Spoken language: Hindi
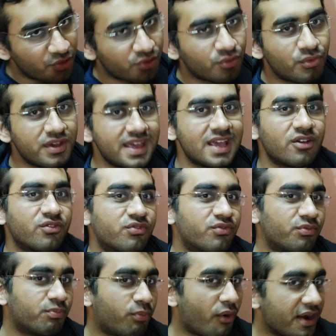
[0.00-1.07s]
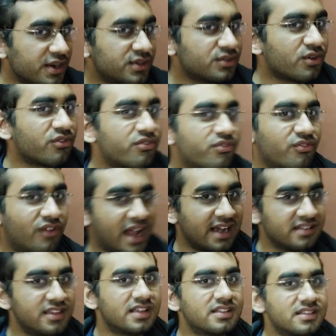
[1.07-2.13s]
उसको एक पॉइंट ऑफ
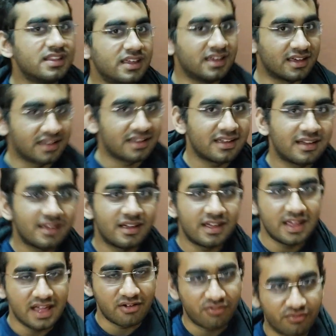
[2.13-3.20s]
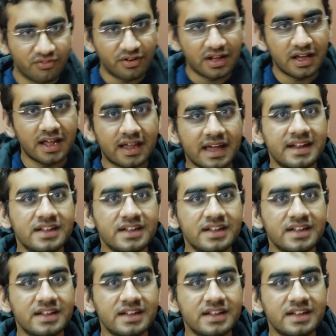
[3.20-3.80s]
लाइट दिखती है एक, एक